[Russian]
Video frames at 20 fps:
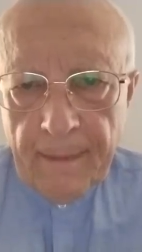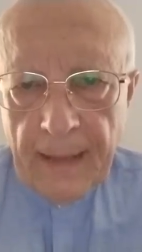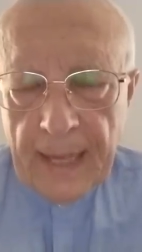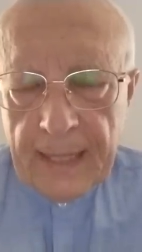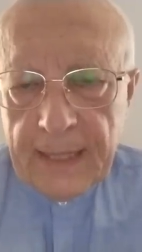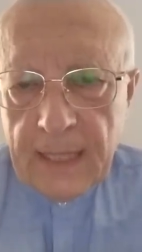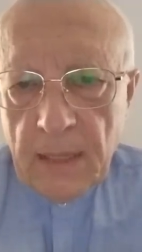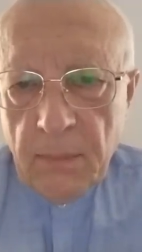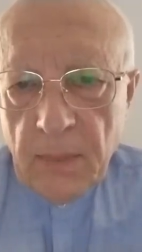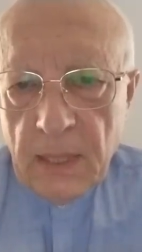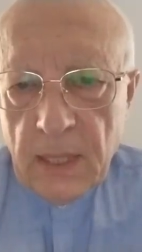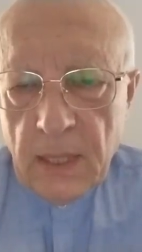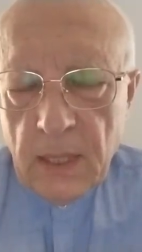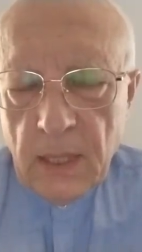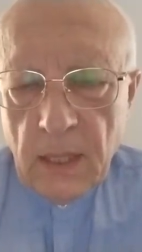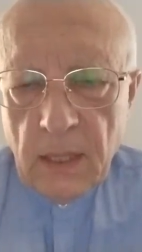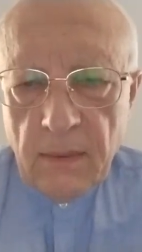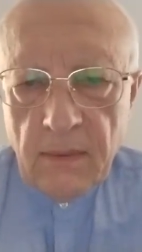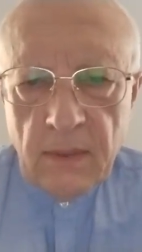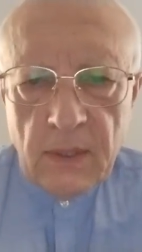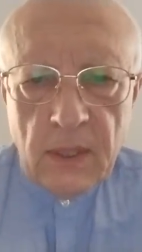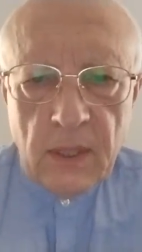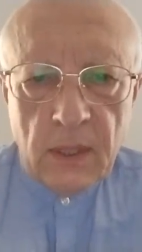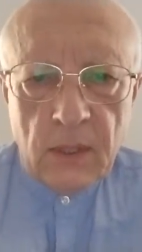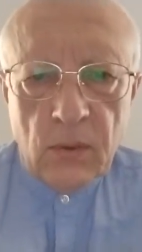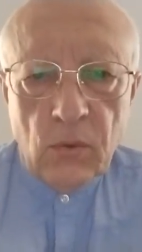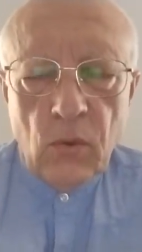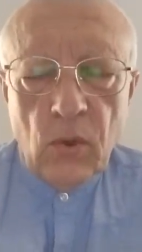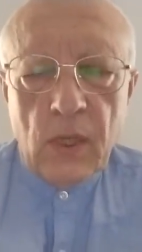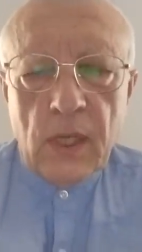Отремонтировать
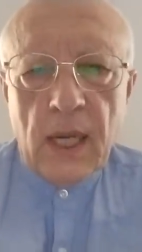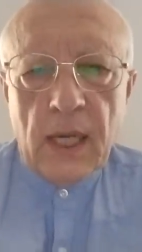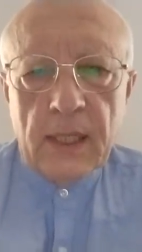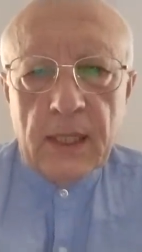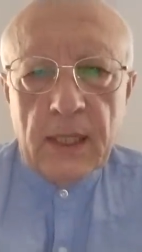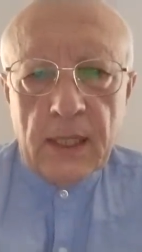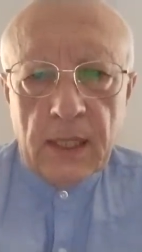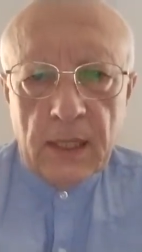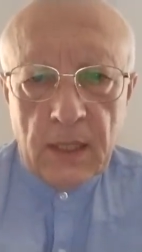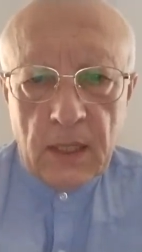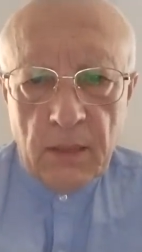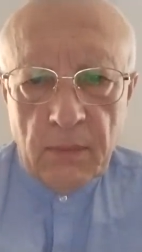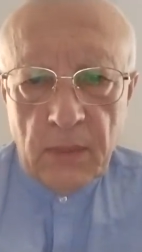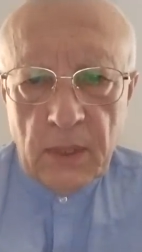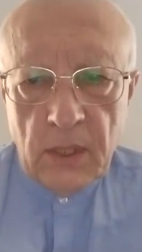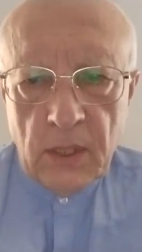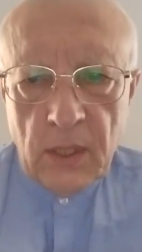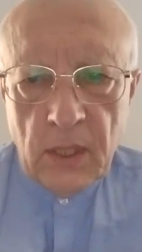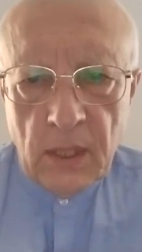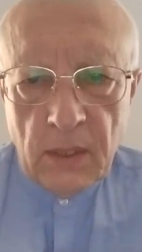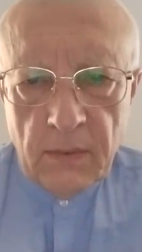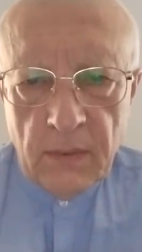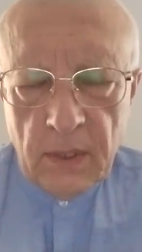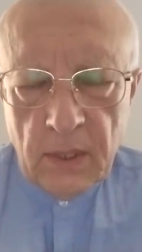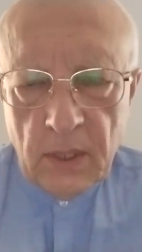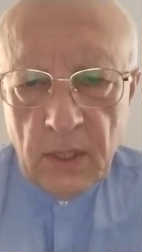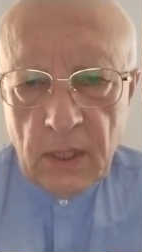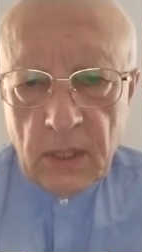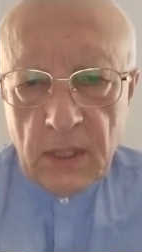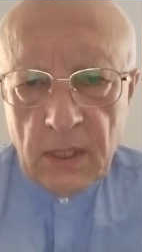их, ну а как их
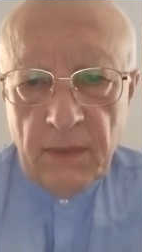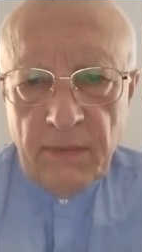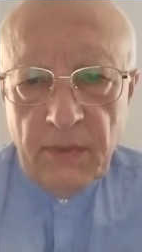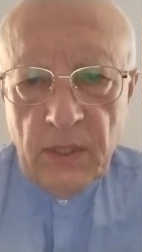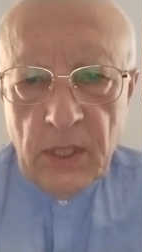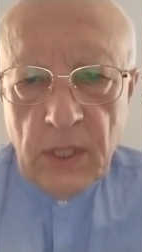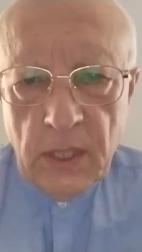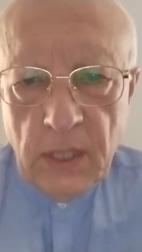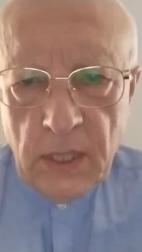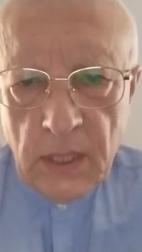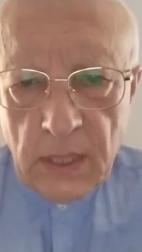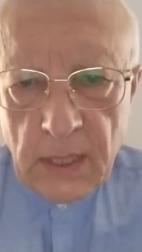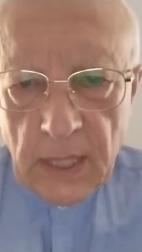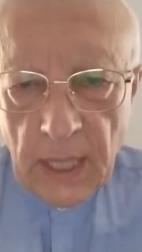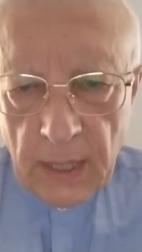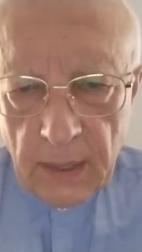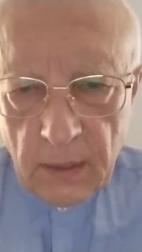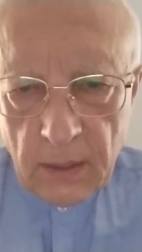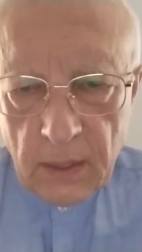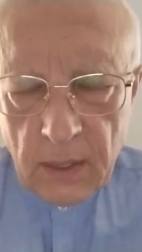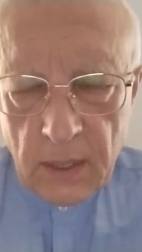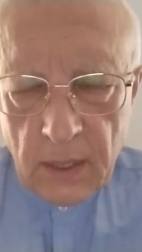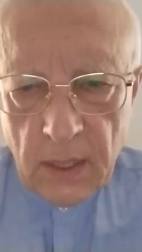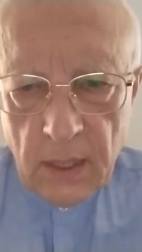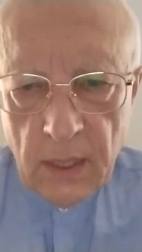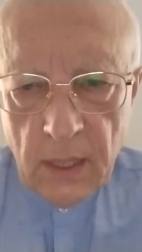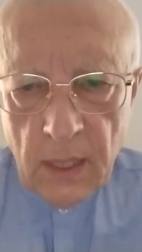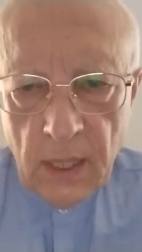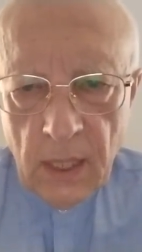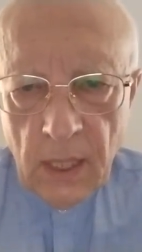отремонтировать, если введены
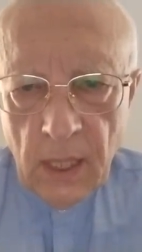санкции?